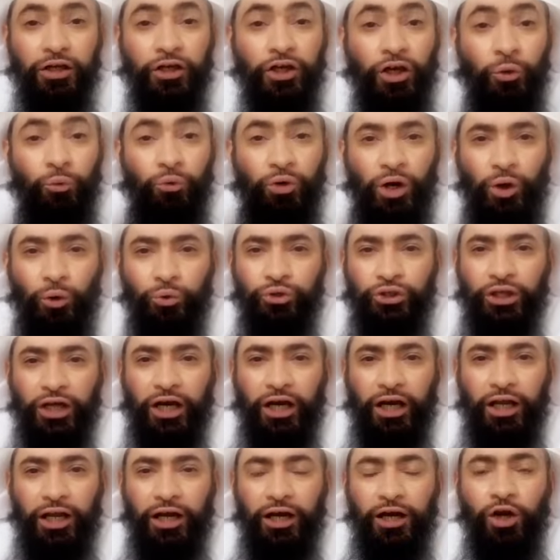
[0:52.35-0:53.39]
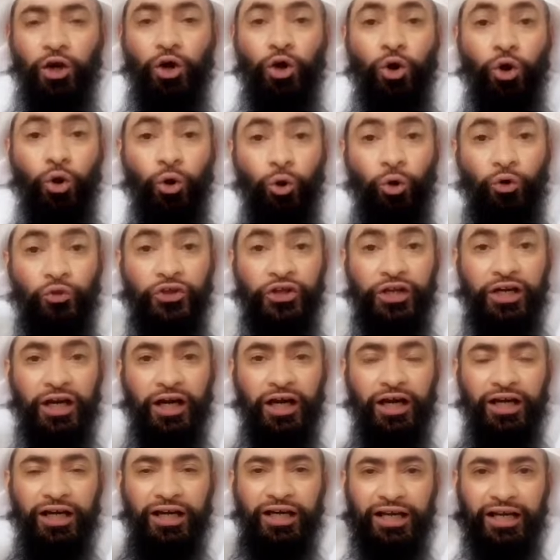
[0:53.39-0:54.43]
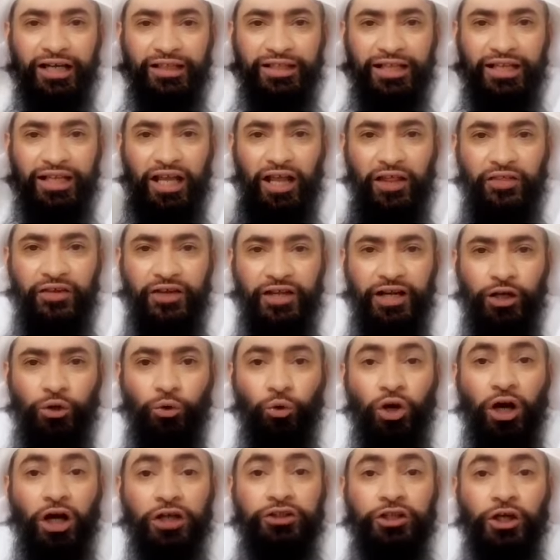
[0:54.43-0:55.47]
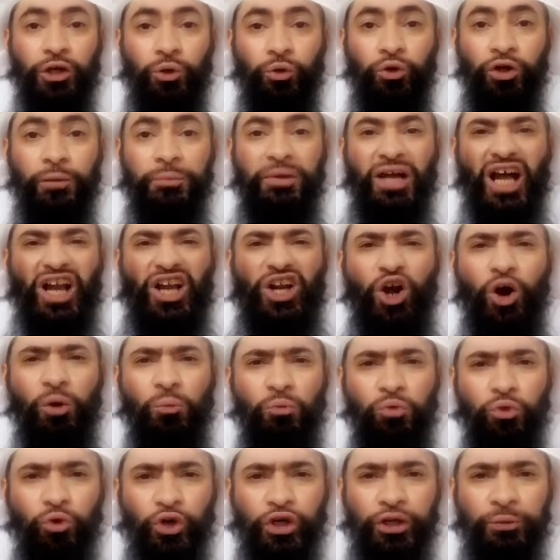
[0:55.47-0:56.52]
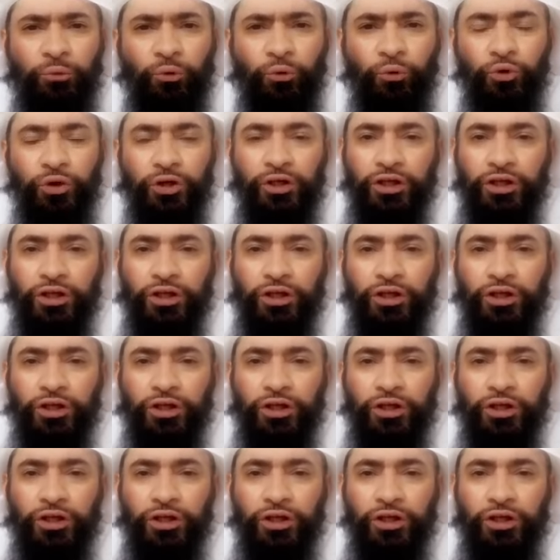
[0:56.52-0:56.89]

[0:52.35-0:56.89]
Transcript: قوله تعالى أذن للذين يقاتلون بأنهم ظلموا